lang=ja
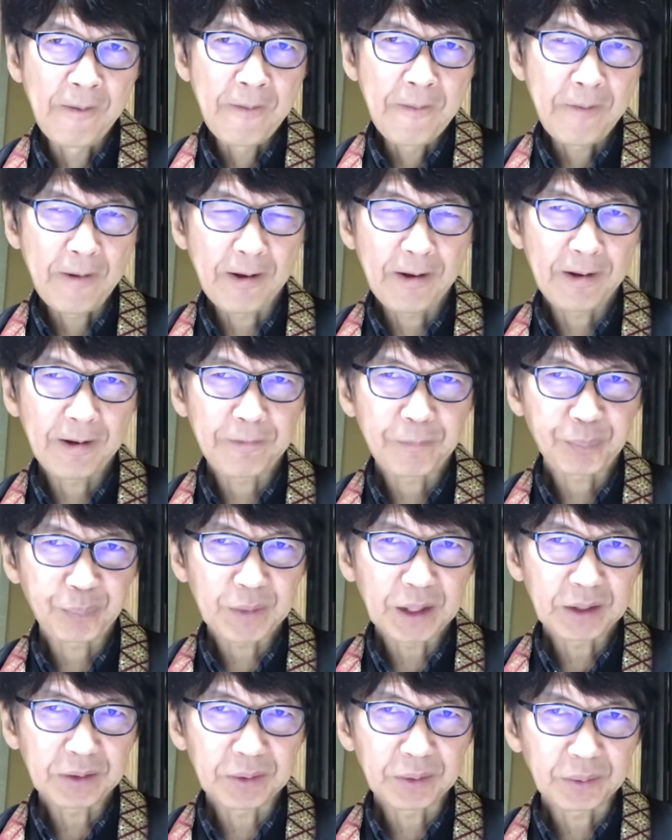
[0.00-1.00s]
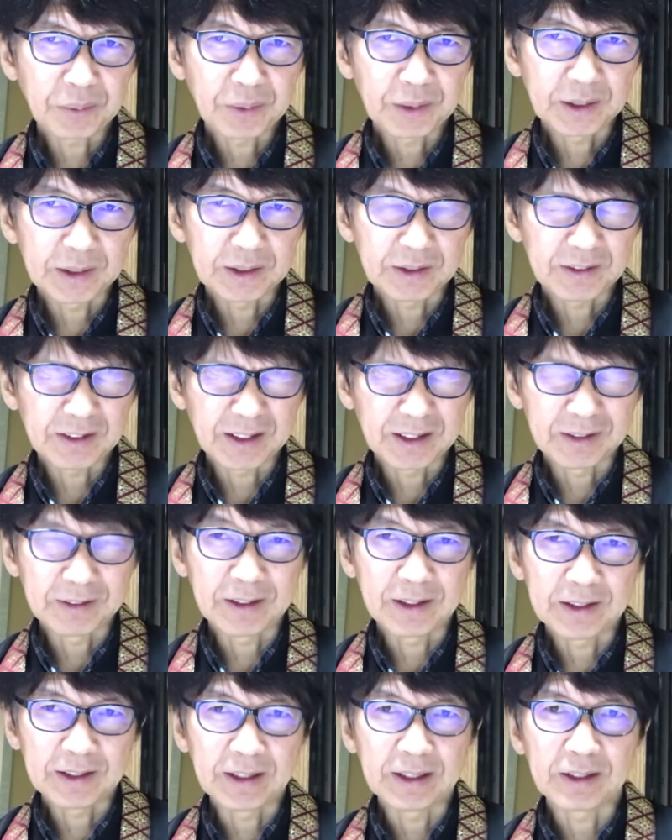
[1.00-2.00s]
えー、テッド小谷田さんいうの
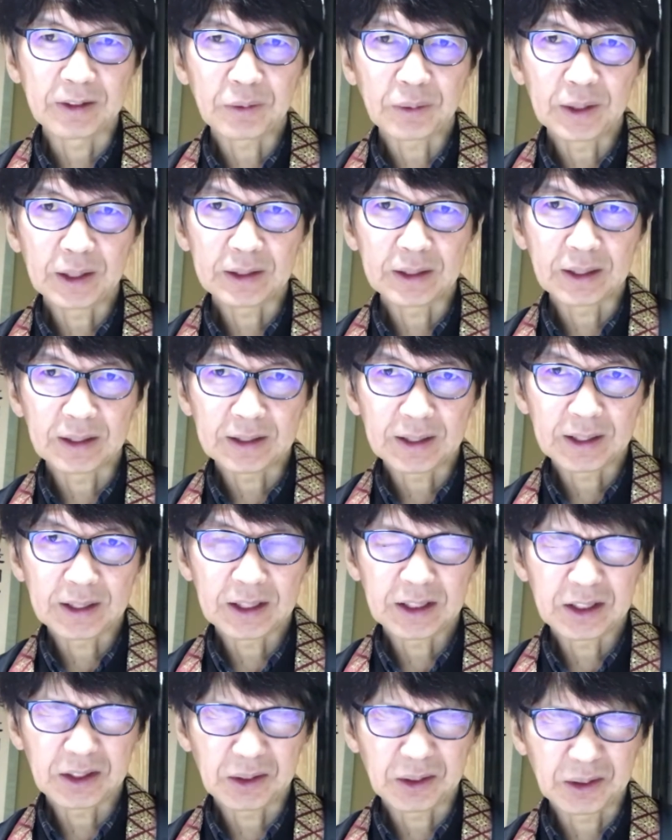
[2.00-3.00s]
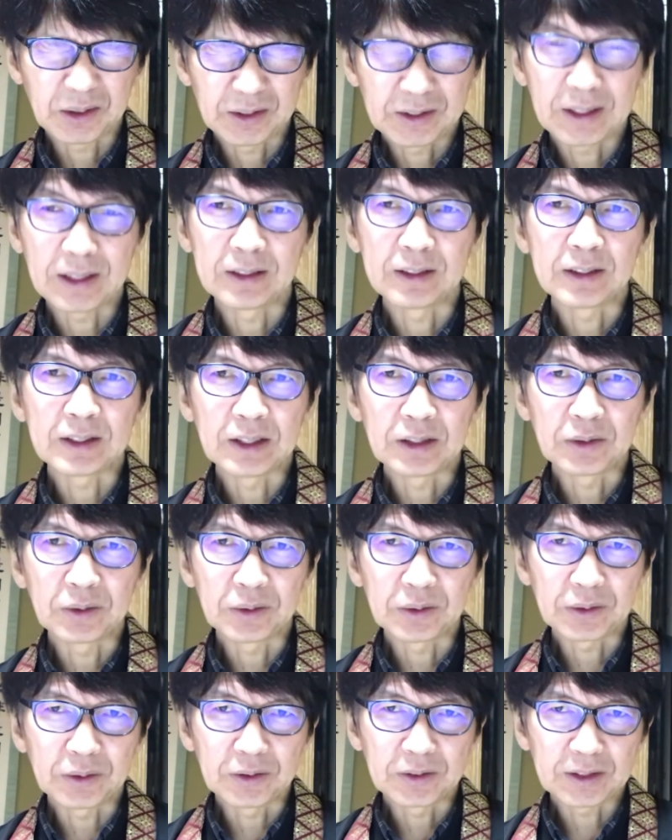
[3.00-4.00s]
はね小谷田武次郎さんっていうお
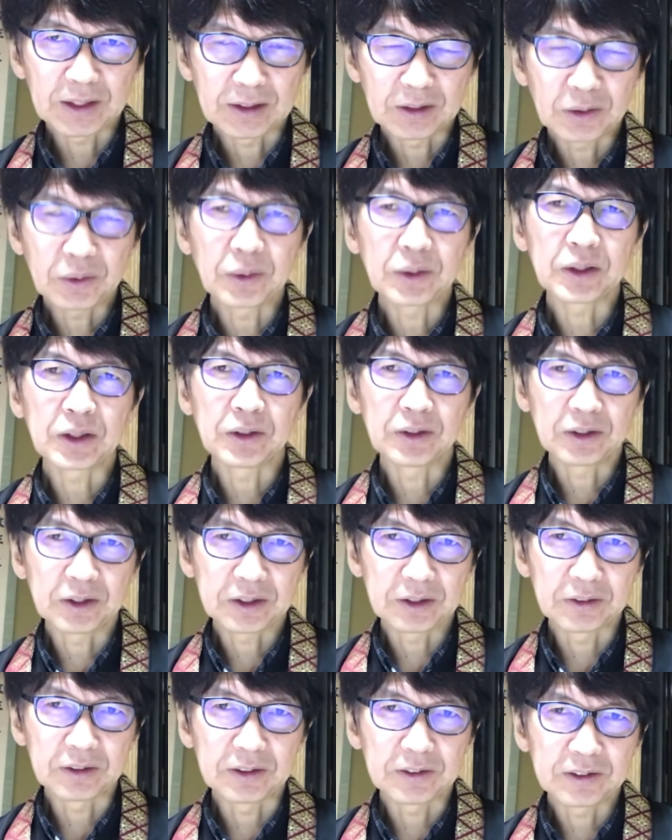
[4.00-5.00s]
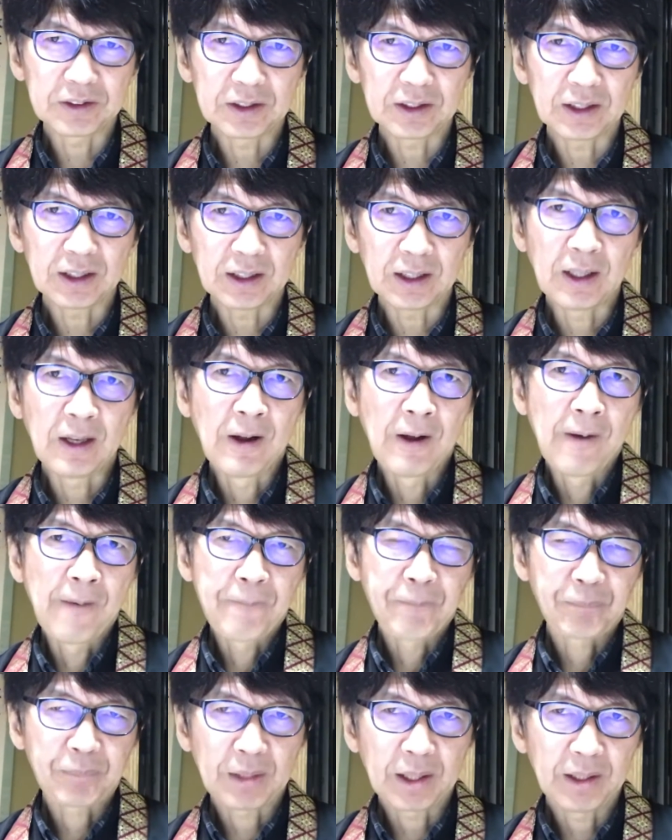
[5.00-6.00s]
父さん東京の人ですそれから
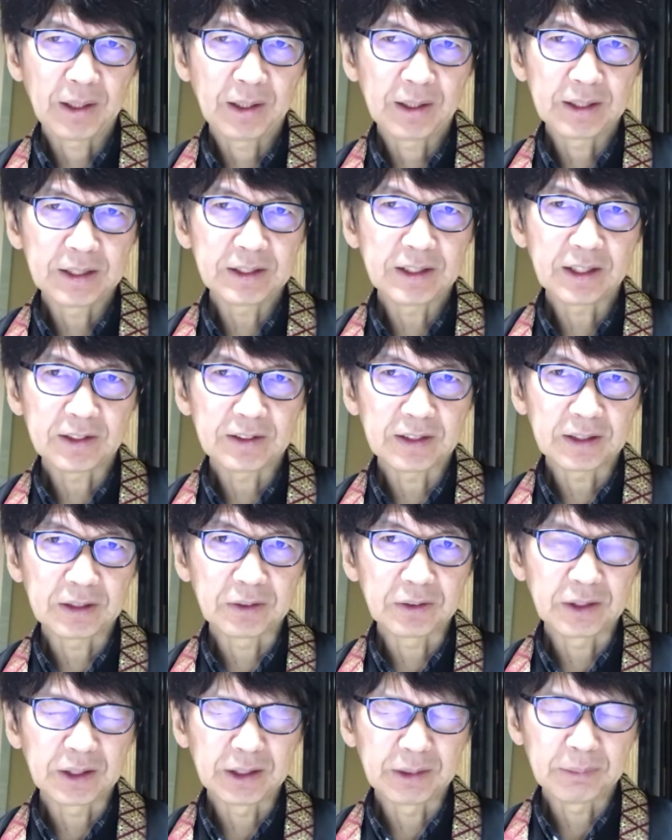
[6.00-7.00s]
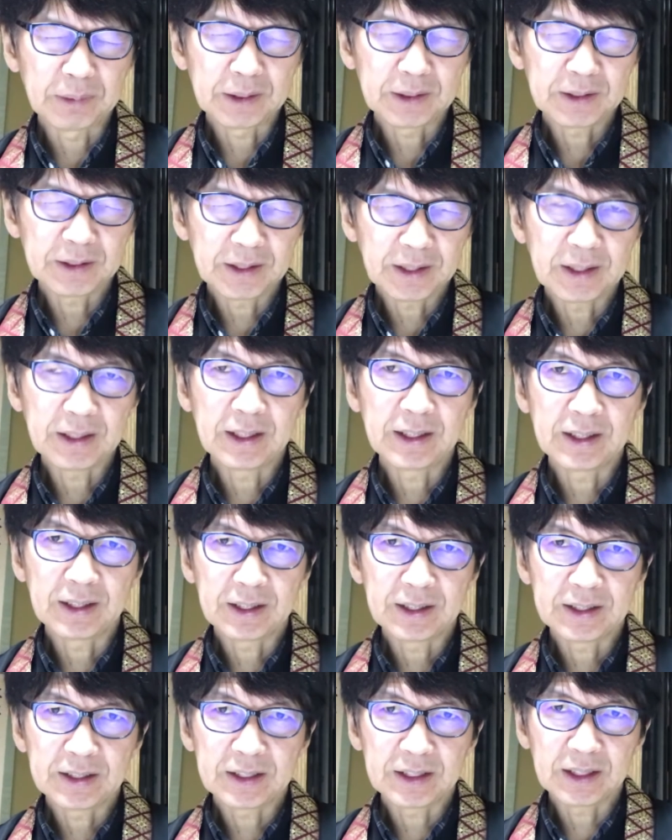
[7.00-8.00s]
伊佐さんと言いまし
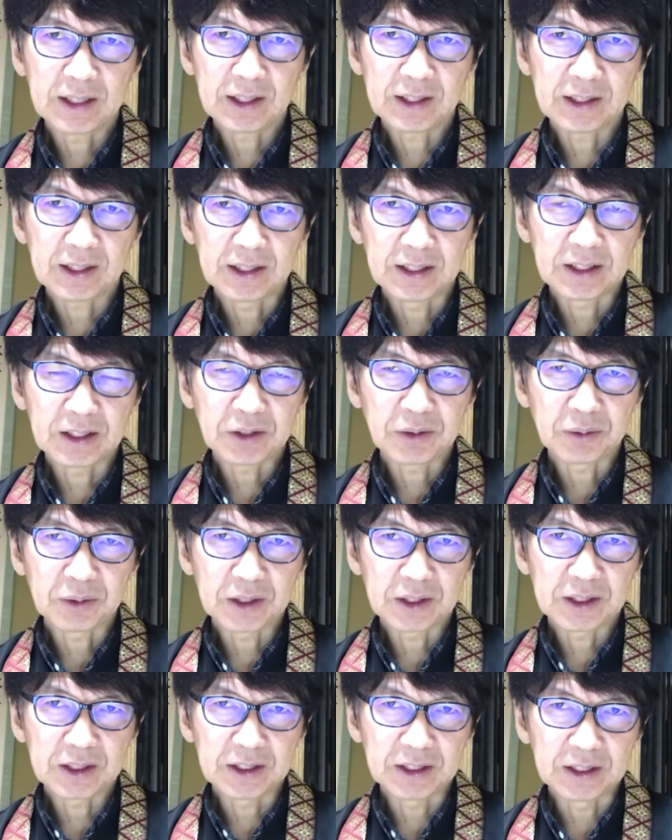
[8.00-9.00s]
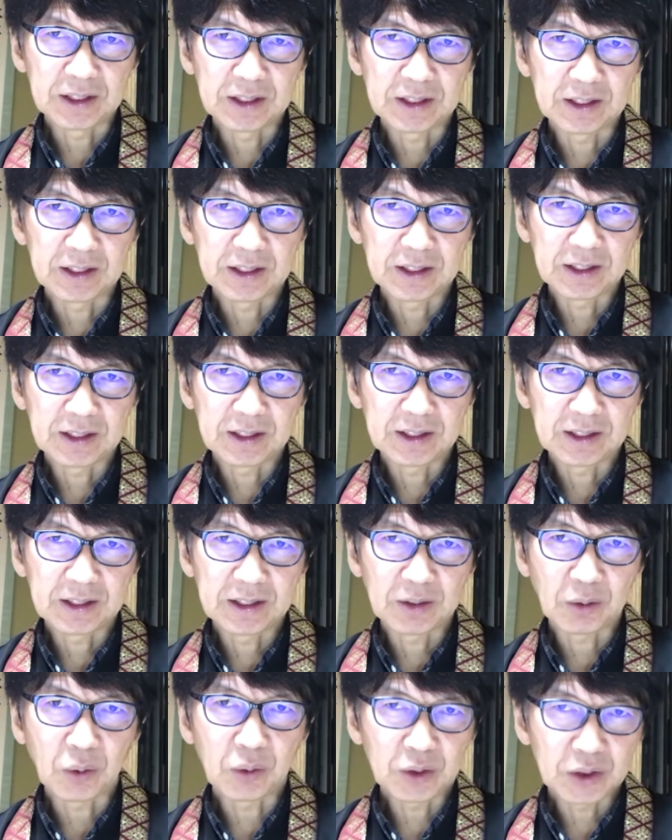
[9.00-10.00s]
て、滋賀県彦根
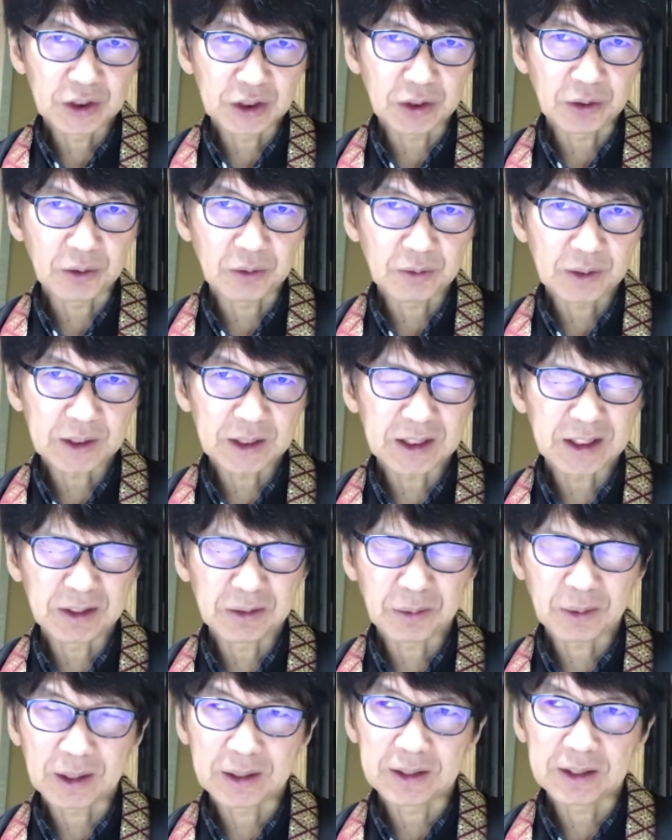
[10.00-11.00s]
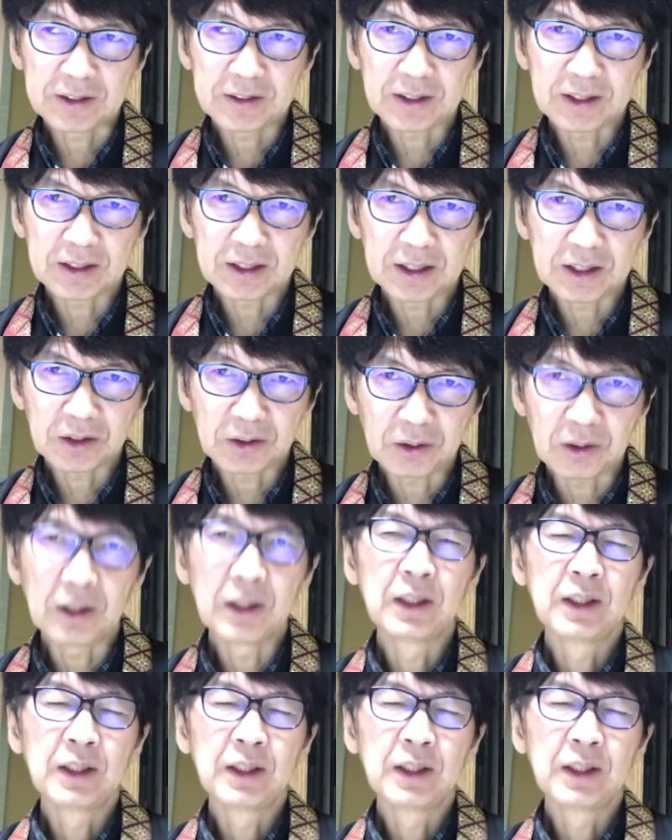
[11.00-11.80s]
市、本庄私のところは23キロ